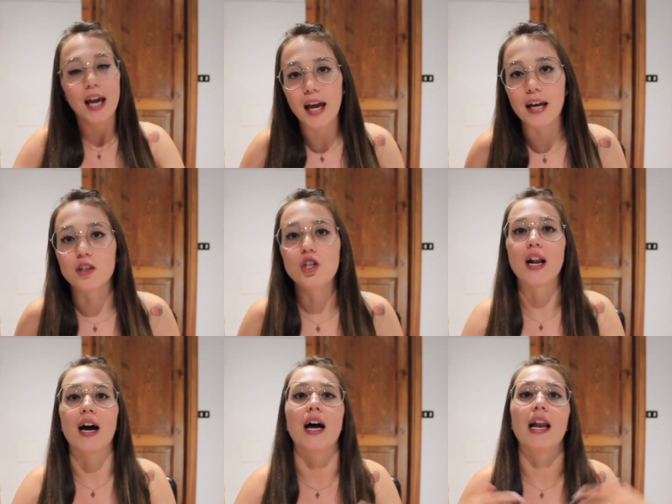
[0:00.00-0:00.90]
e
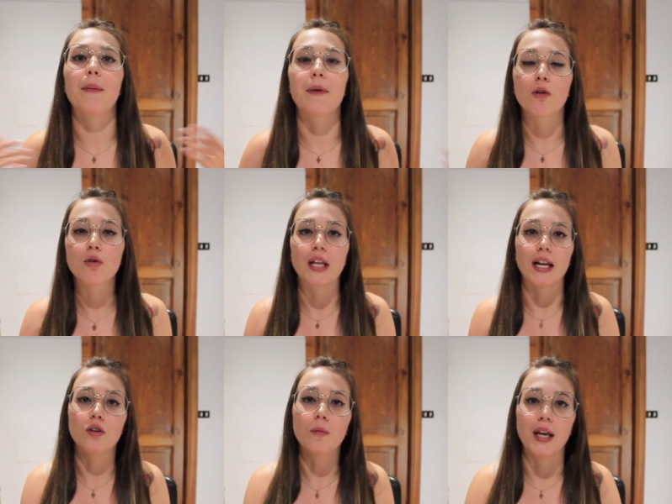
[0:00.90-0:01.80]
girare per tutta
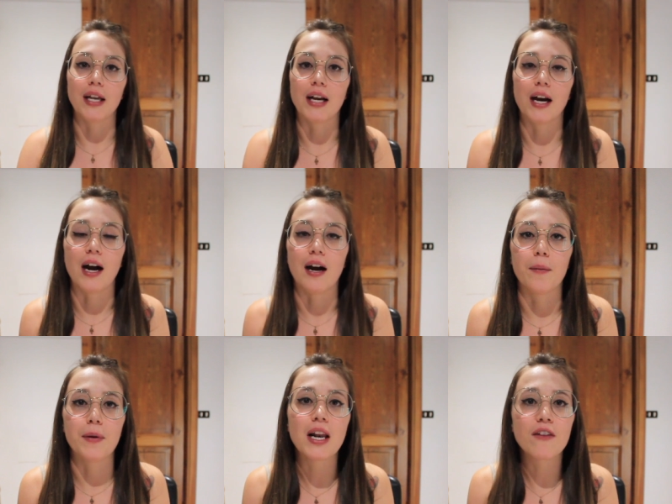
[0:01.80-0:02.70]
la domenica
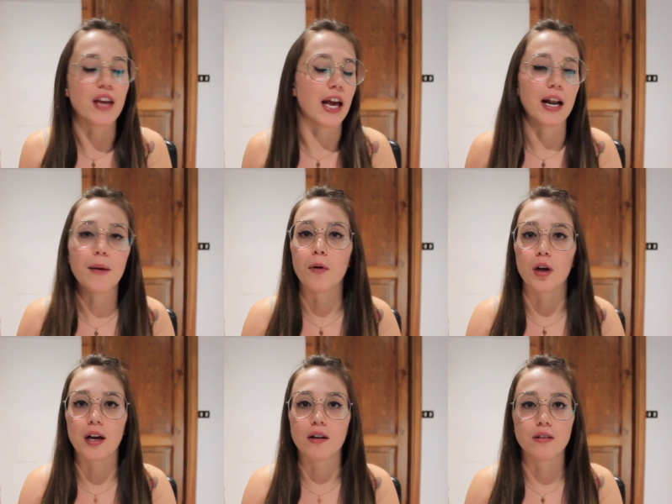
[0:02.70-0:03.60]
per la fiera e
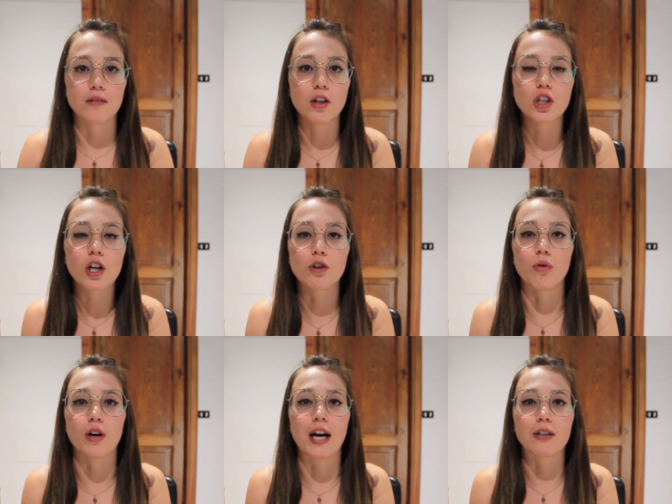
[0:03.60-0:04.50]
poi a una certa
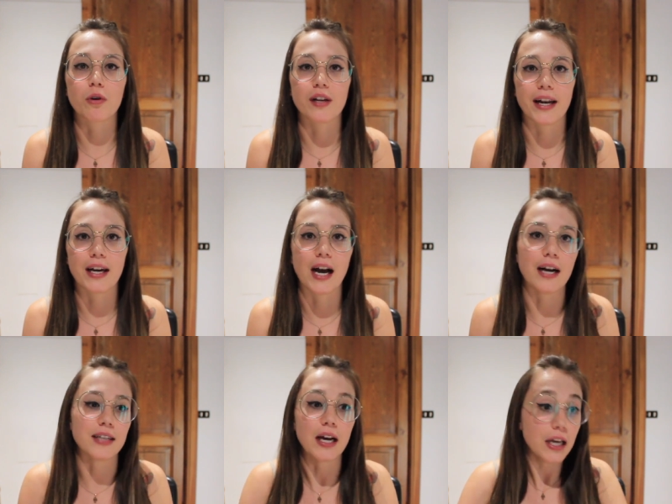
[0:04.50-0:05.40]
ora tornare a
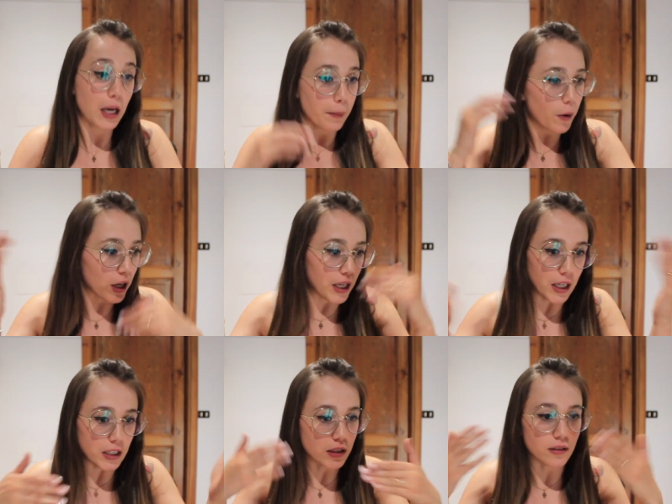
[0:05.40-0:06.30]
casa. Poi,
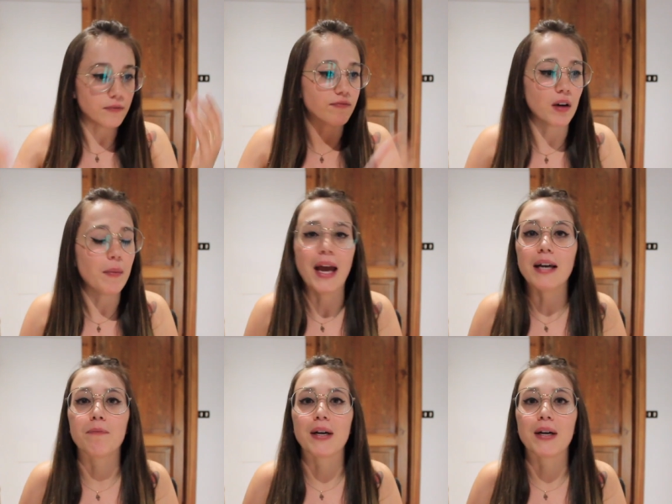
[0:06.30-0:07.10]
eh, vabbè,